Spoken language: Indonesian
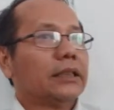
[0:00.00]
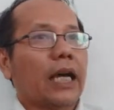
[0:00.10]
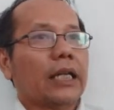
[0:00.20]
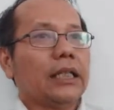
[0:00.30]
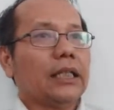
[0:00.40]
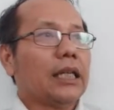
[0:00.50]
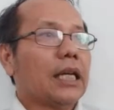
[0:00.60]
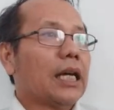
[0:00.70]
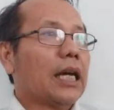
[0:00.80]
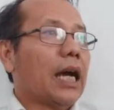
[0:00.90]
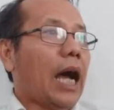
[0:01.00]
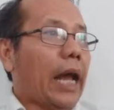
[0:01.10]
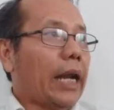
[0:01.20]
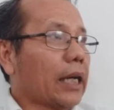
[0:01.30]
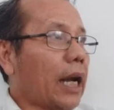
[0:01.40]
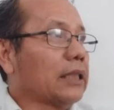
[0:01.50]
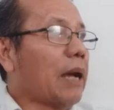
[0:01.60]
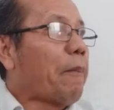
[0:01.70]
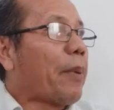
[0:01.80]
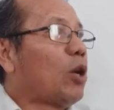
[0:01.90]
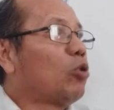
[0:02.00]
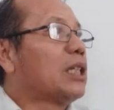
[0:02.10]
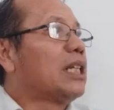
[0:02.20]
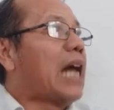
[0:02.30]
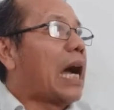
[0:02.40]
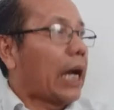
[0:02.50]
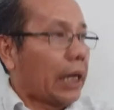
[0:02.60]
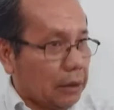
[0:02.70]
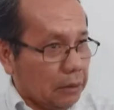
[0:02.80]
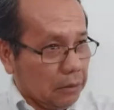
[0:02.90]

Jadi ada kalanya perlu tindakan.